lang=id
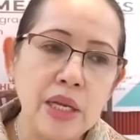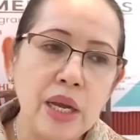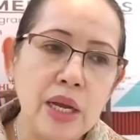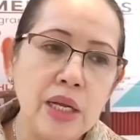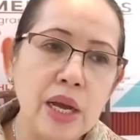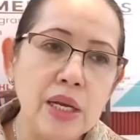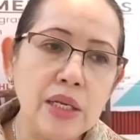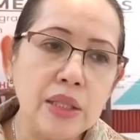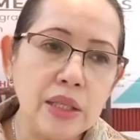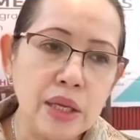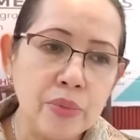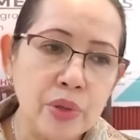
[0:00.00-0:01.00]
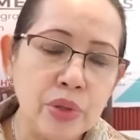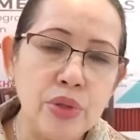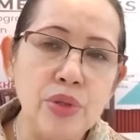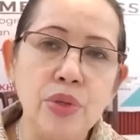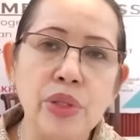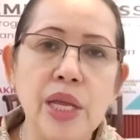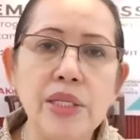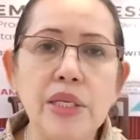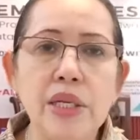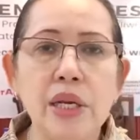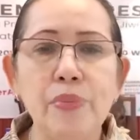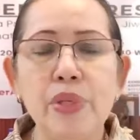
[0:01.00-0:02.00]
kadang-kadang ketika
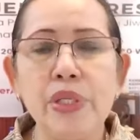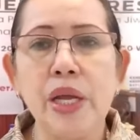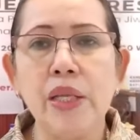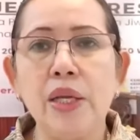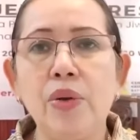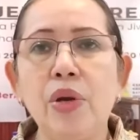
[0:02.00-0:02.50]
berkonsultasi dengan psikiater